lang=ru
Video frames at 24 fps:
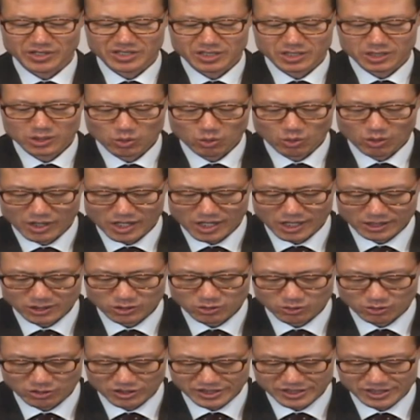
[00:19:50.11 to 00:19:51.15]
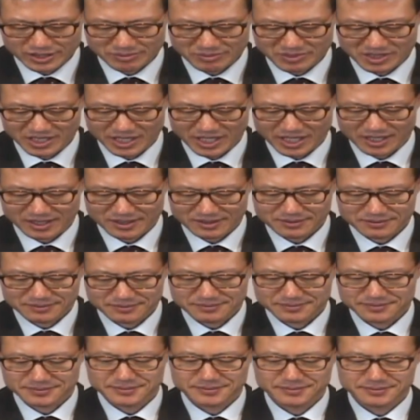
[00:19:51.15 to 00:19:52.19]
жертвовали свое
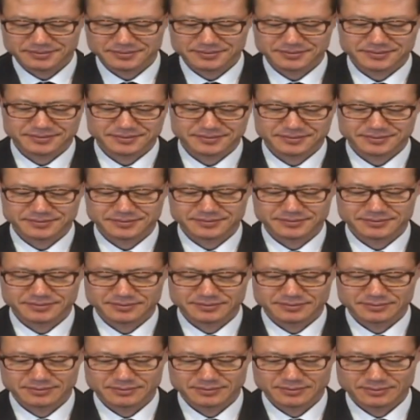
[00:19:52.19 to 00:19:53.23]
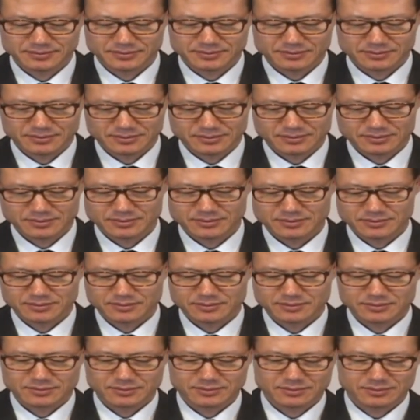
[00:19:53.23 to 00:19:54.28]
имущество, чтобы оказать помощь
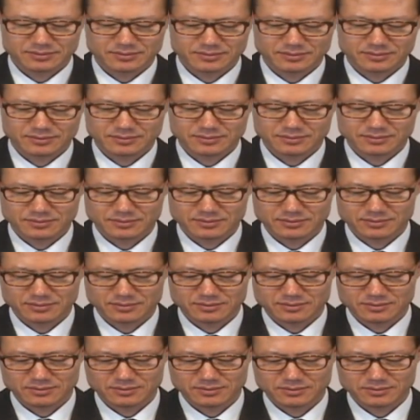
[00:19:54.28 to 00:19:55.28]
церкви в Иерусалиме.